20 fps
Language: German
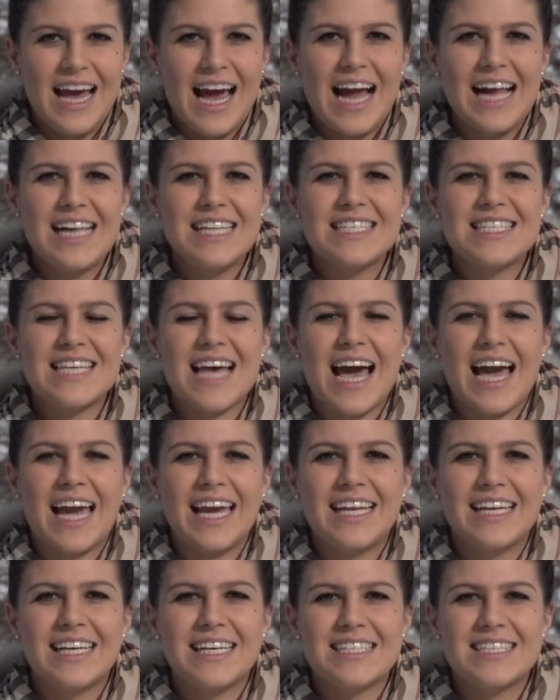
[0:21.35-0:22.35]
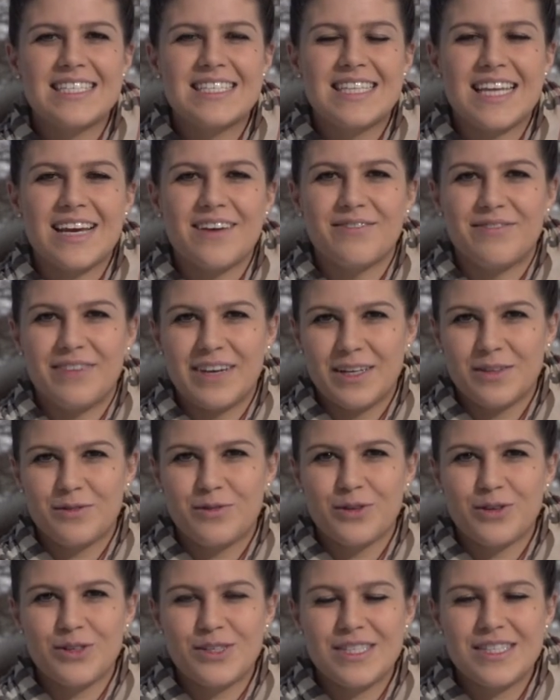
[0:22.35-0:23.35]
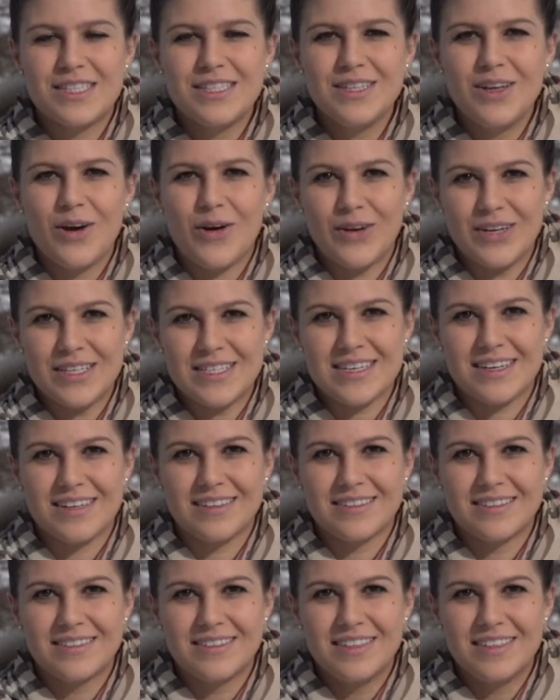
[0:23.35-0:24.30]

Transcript: als eines der wertvollsten Häuser.